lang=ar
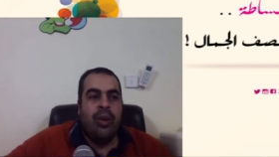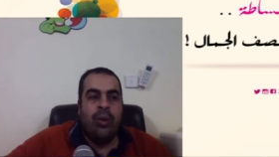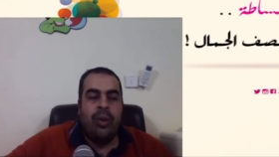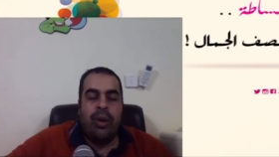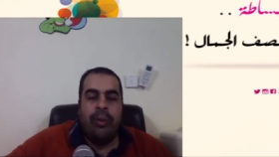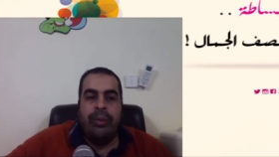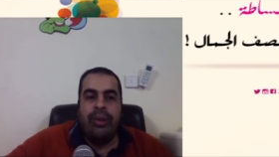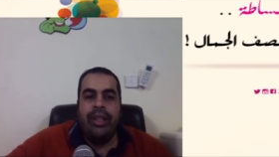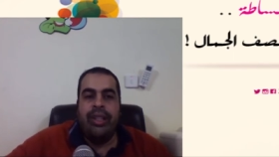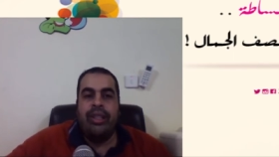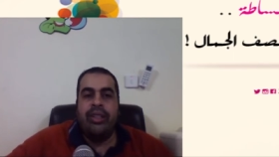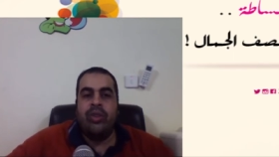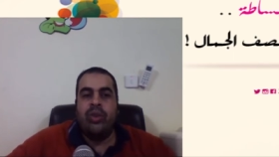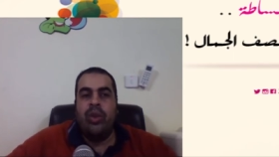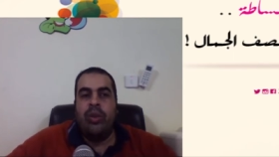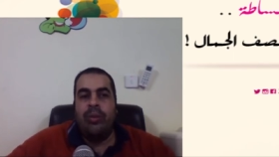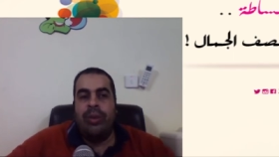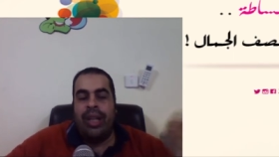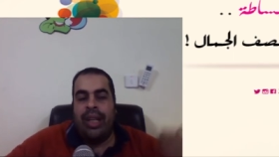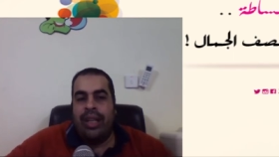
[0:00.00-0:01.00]
وربنا
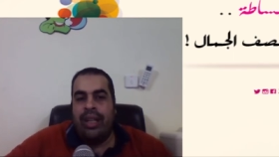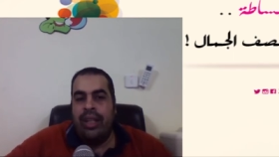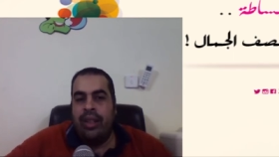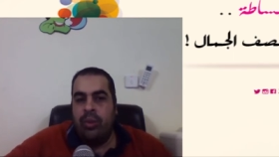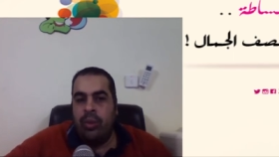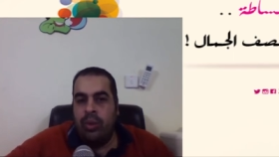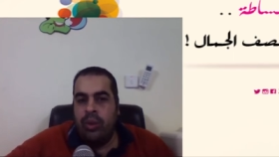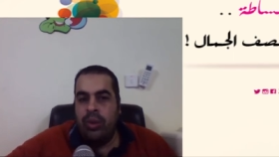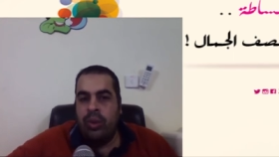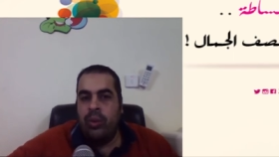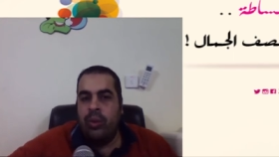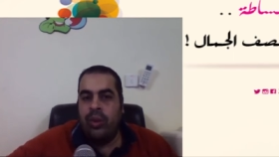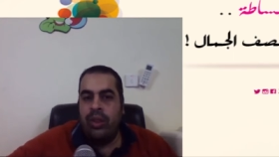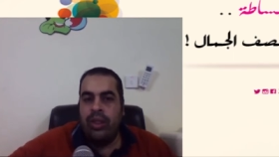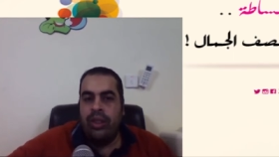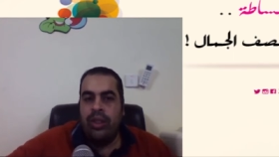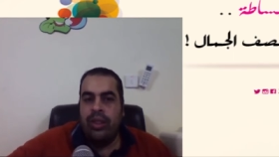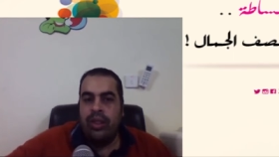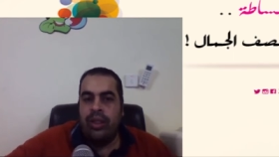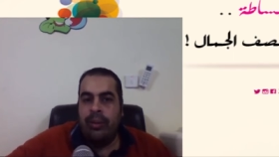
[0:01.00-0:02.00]
يرزقهم بالحلال و...
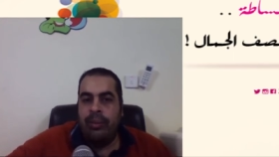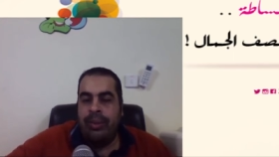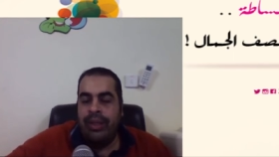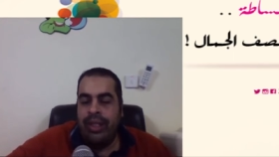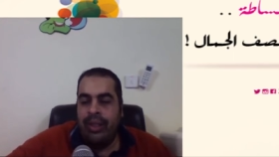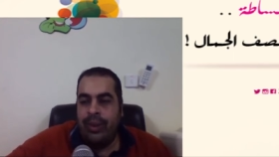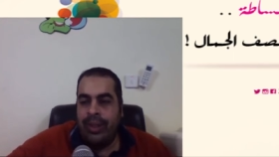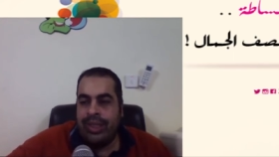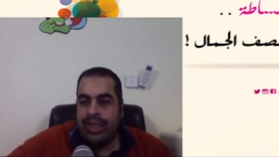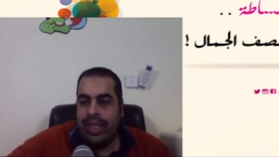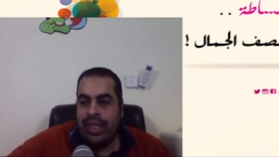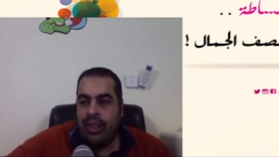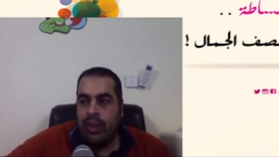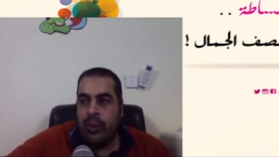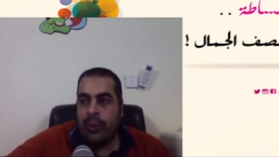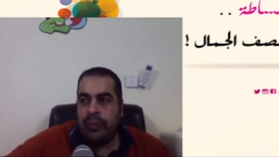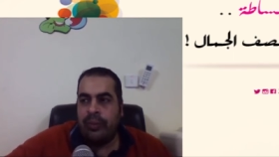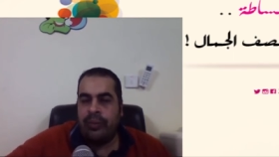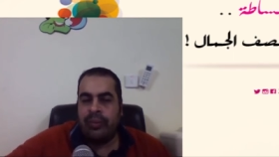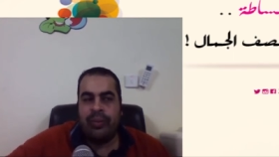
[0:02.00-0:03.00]
وربنا يوسع
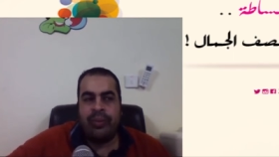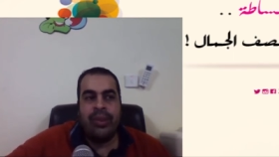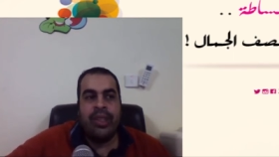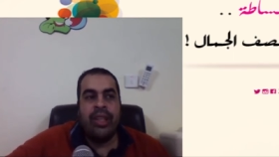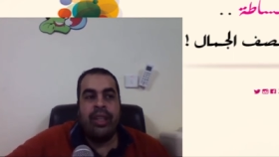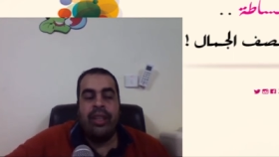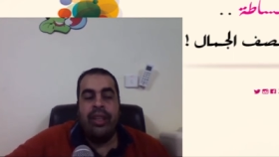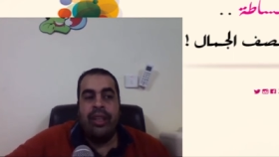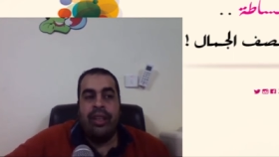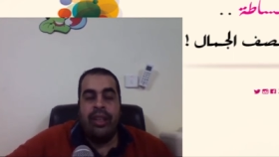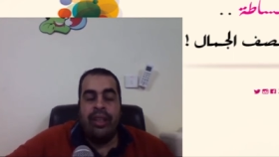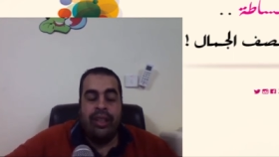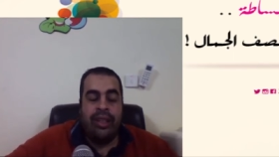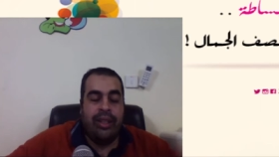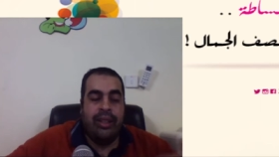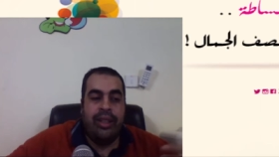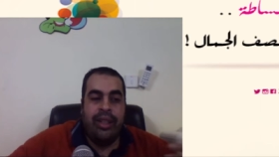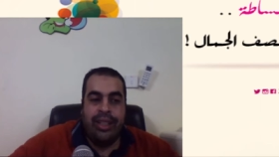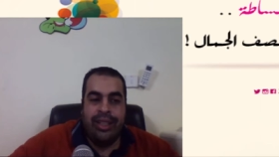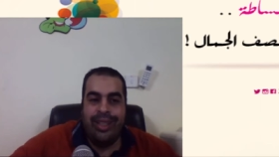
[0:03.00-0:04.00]
عليهم
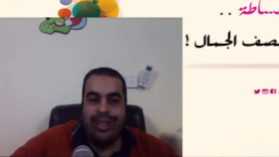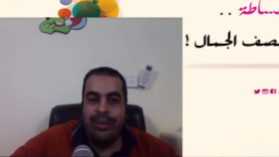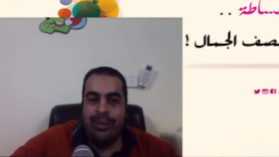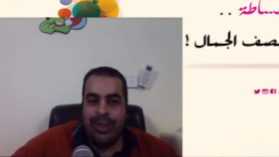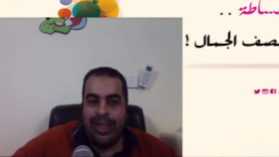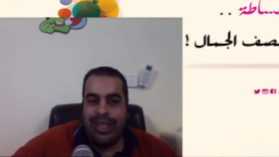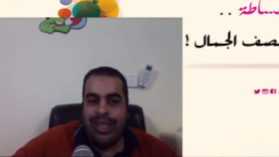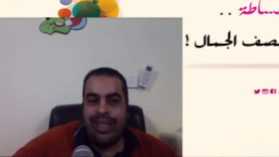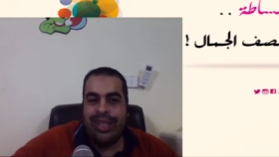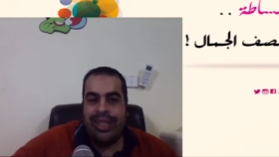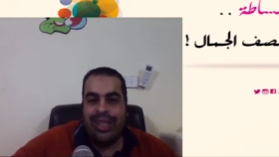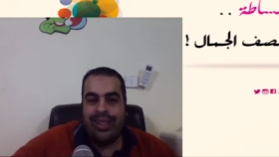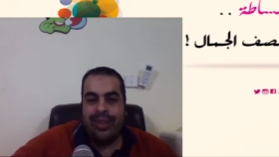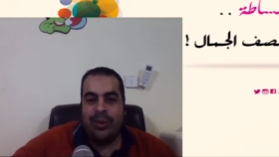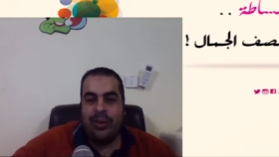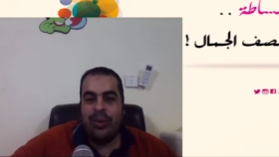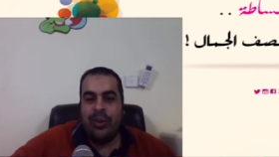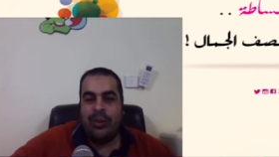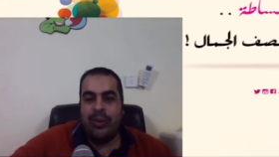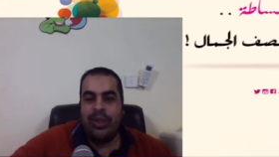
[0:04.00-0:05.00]
احنا احنا اللي بنكلكع
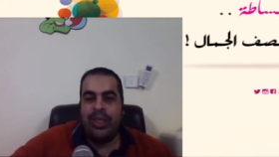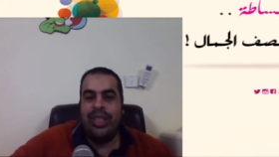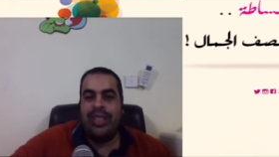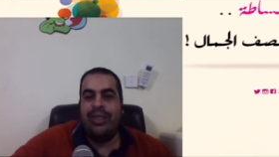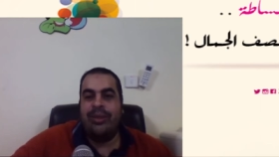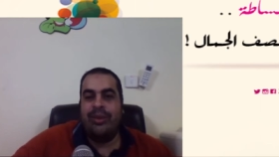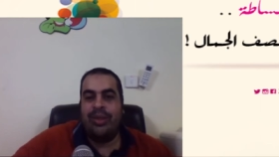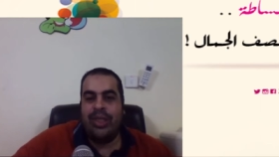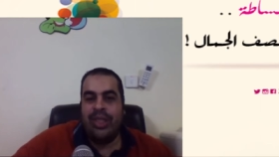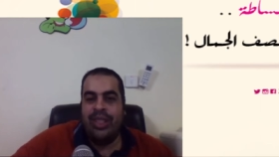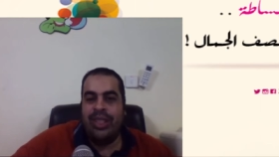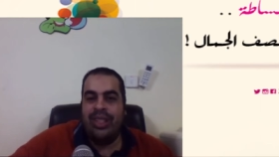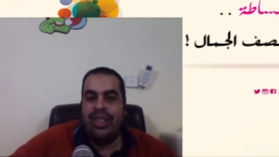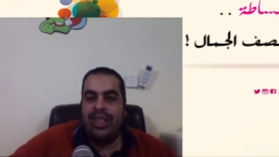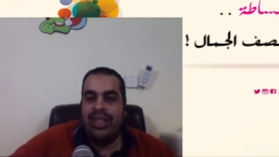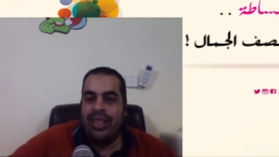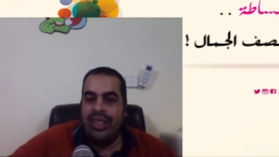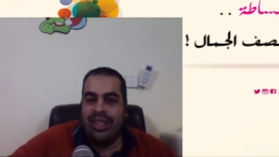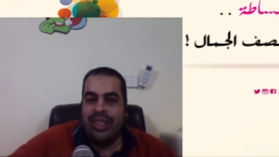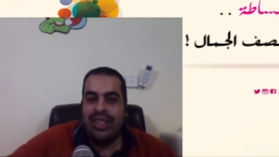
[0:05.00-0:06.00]
الامور مش احنا بنشيل ال